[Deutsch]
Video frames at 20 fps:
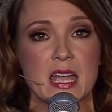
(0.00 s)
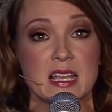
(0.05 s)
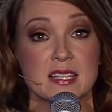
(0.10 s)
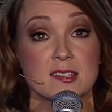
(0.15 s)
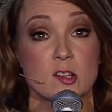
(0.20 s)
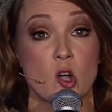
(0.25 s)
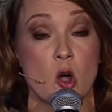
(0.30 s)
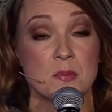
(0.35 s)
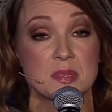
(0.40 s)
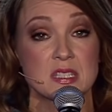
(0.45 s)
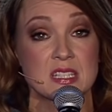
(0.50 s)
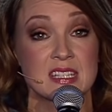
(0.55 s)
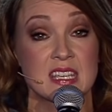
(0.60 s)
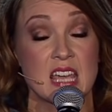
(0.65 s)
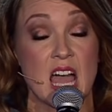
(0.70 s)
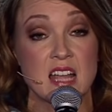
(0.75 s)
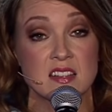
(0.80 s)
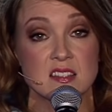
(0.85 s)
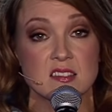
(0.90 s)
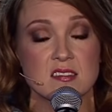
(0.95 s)
Es kommt
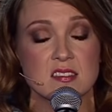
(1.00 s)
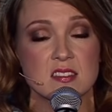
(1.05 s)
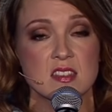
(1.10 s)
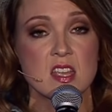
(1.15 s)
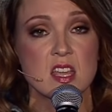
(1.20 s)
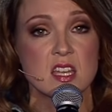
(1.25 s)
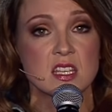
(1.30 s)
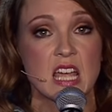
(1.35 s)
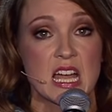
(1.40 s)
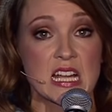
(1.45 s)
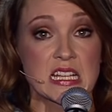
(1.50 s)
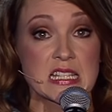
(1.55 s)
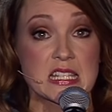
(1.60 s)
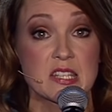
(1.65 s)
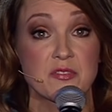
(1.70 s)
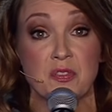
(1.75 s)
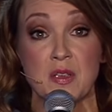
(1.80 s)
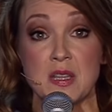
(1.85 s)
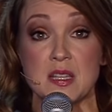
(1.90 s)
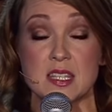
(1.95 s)
ganz, ganz
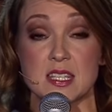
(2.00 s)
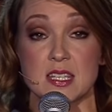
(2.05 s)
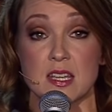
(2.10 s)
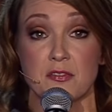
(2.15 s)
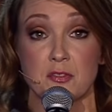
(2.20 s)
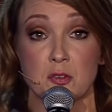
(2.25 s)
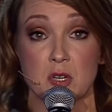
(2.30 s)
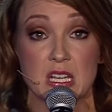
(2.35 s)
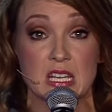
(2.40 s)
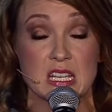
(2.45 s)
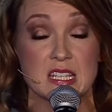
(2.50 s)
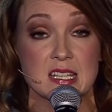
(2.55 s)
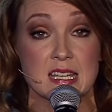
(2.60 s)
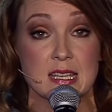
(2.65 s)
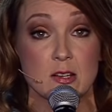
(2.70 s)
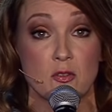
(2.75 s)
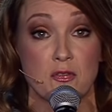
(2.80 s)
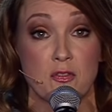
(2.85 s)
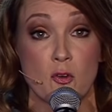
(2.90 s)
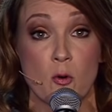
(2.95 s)
finster für den
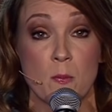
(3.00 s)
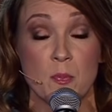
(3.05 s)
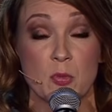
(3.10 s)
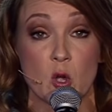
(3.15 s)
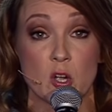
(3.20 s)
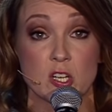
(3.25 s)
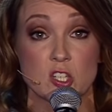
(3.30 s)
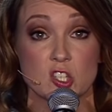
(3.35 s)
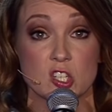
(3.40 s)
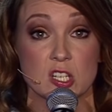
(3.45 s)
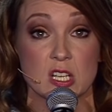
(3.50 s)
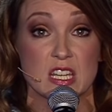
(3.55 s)
xenophoben Deutschen.